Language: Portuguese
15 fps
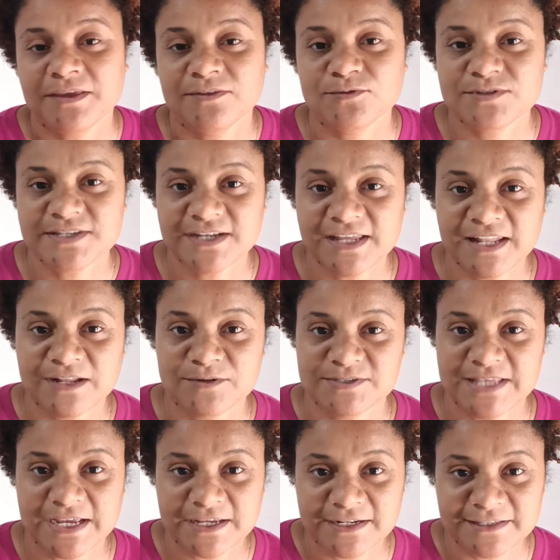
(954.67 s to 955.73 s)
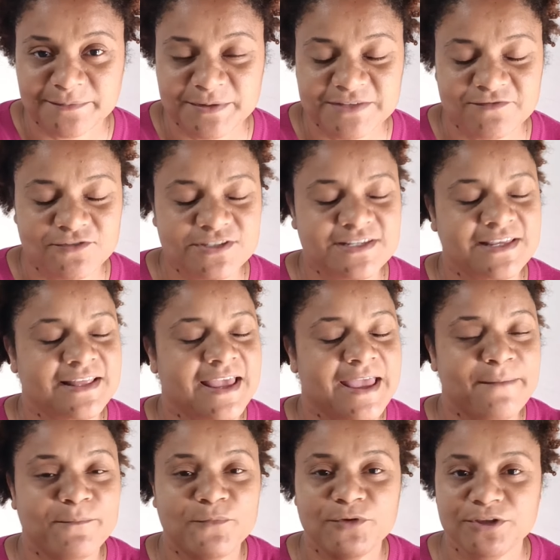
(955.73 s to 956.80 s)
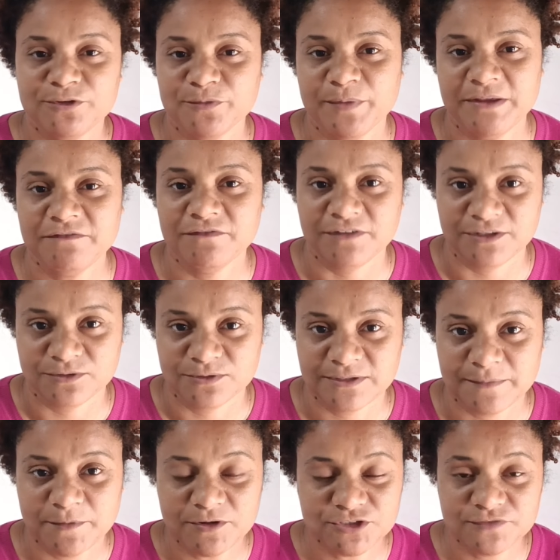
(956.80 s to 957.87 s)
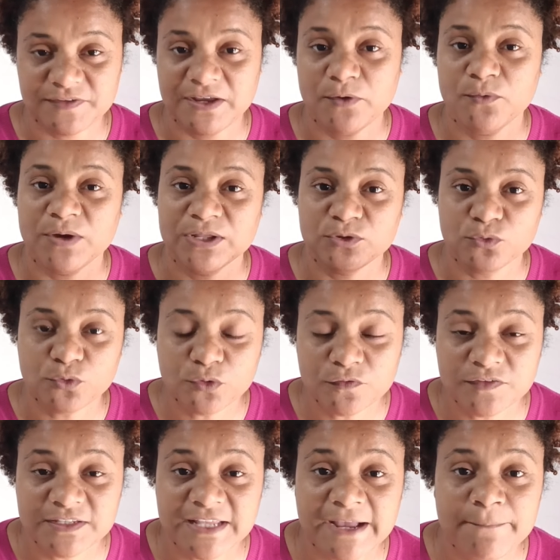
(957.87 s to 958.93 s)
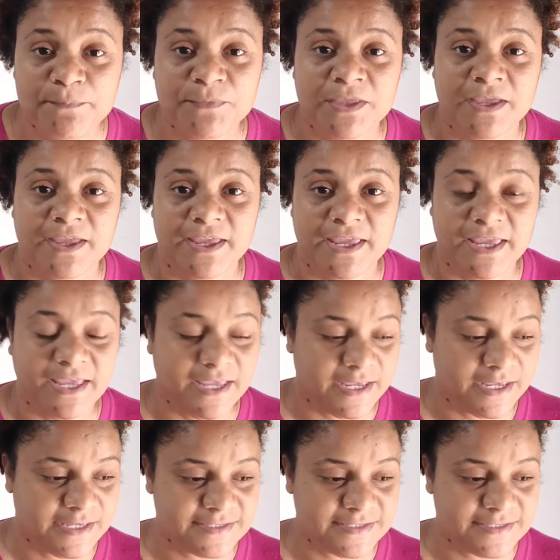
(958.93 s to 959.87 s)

nos siga lá no Instagram também. Você é muito bem-vindo, tá bom? Se tiver alguma dúvida, é,